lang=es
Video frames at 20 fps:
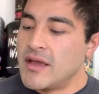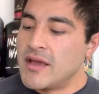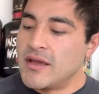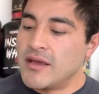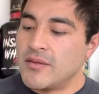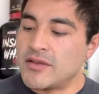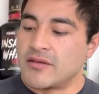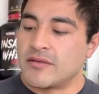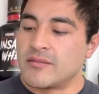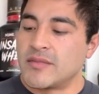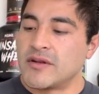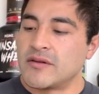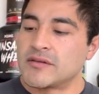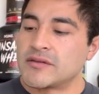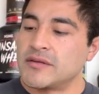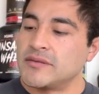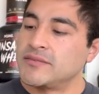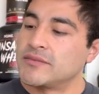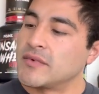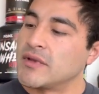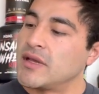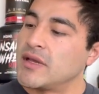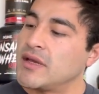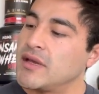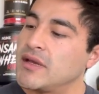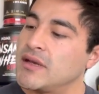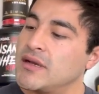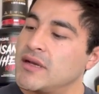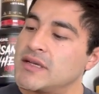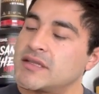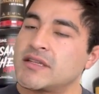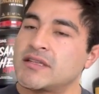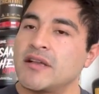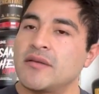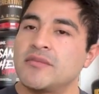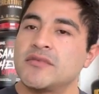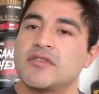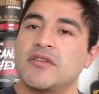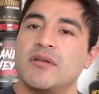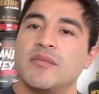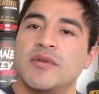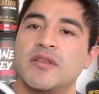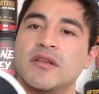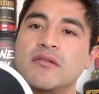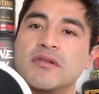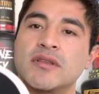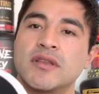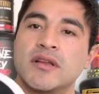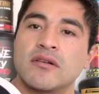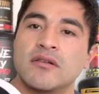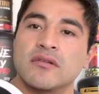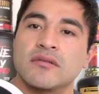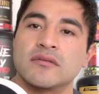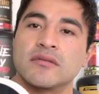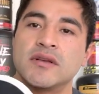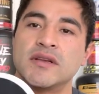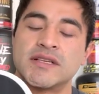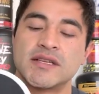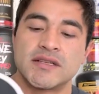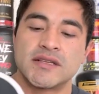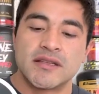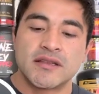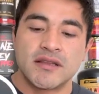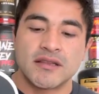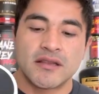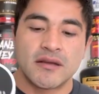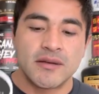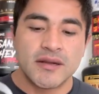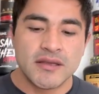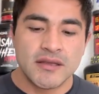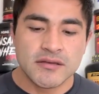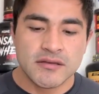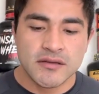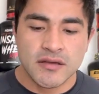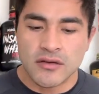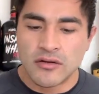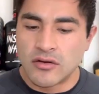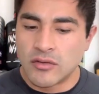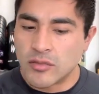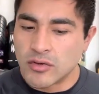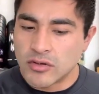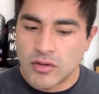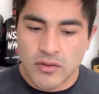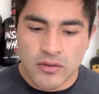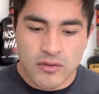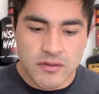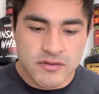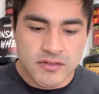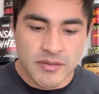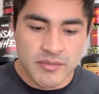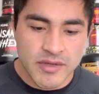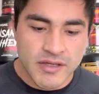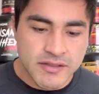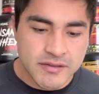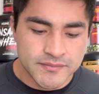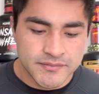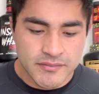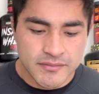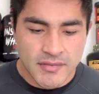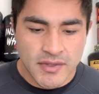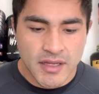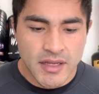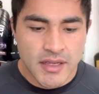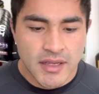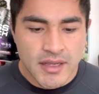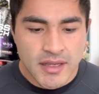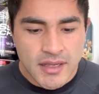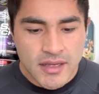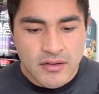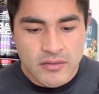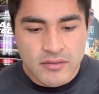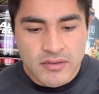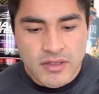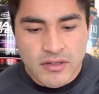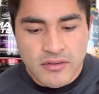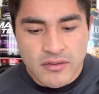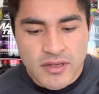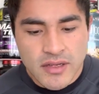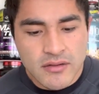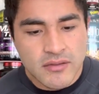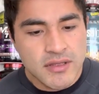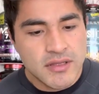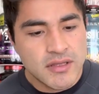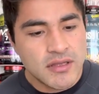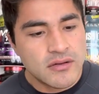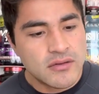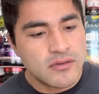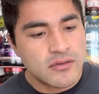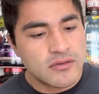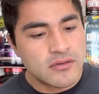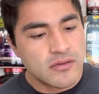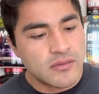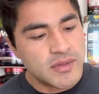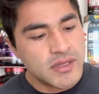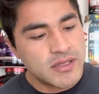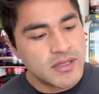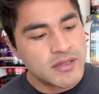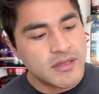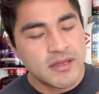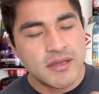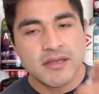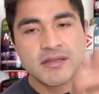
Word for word: Y bueno, hermanos, eh, este SAM solamente cuenta con 60 tabletas, como todos los demás. El único que cuenta con 90